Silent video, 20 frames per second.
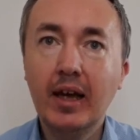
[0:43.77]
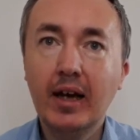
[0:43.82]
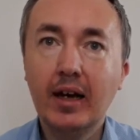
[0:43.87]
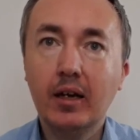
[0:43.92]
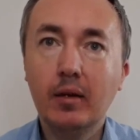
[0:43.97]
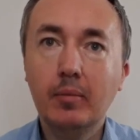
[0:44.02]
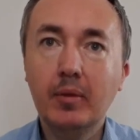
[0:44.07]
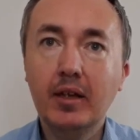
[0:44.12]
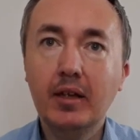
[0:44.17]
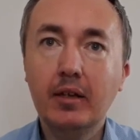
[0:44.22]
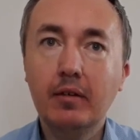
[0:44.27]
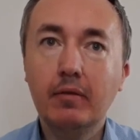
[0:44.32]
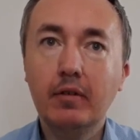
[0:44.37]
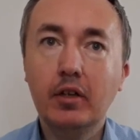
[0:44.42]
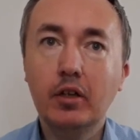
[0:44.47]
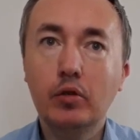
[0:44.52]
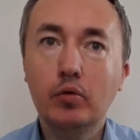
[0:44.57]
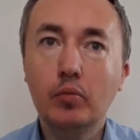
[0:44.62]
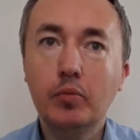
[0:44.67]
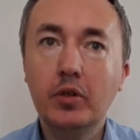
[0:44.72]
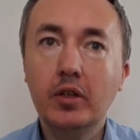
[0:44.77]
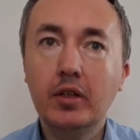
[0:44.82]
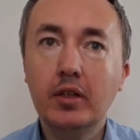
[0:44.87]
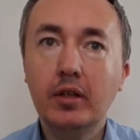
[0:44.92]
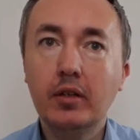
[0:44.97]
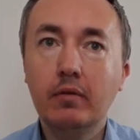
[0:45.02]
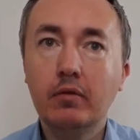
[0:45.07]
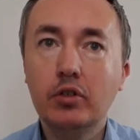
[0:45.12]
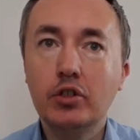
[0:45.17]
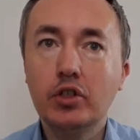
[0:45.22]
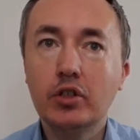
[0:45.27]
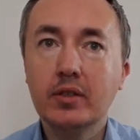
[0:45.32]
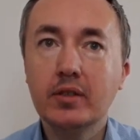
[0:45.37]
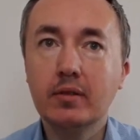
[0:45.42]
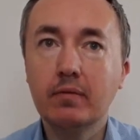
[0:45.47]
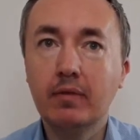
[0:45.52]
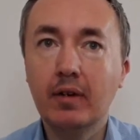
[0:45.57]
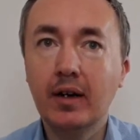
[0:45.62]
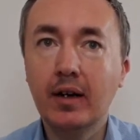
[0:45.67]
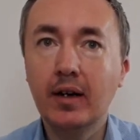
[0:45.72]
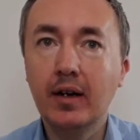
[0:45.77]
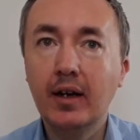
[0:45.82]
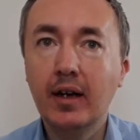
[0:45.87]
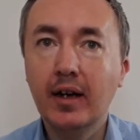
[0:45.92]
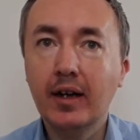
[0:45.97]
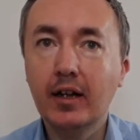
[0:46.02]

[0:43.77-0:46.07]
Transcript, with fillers: Хмелевые дубильные вещества,